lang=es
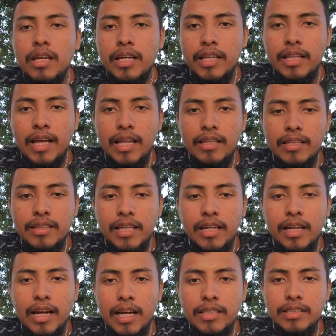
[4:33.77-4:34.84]
que nadie te
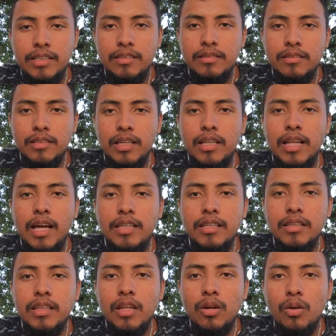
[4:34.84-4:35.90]
engañe, que
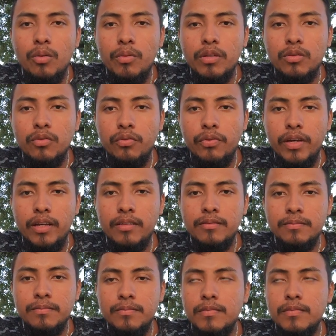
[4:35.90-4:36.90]
nadie te robe tu fe.